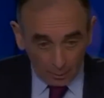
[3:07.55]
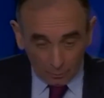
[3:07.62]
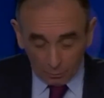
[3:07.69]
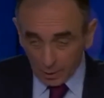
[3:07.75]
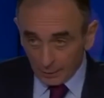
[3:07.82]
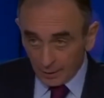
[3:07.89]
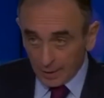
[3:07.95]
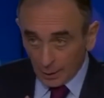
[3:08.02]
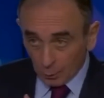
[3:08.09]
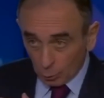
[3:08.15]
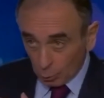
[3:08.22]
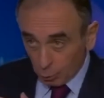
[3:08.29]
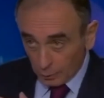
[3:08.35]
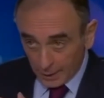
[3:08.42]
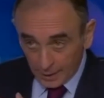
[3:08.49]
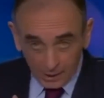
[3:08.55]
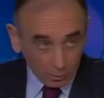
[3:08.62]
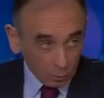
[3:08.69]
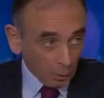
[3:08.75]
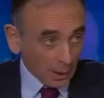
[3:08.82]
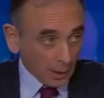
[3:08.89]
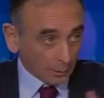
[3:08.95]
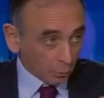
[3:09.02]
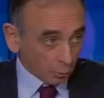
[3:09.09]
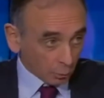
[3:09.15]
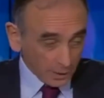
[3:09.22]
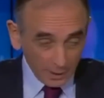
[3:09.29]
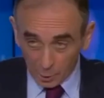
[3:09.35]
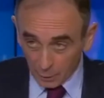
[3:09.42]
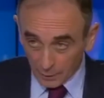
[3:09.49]
Vous savez, il y a toute l'histoire du
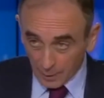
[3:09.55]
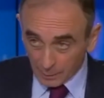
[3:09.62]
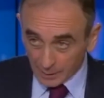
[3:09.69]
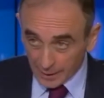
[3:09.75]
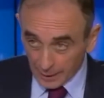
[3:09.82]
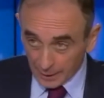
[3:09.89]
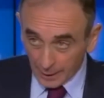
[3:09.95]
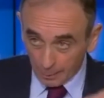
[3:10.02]
19e siècle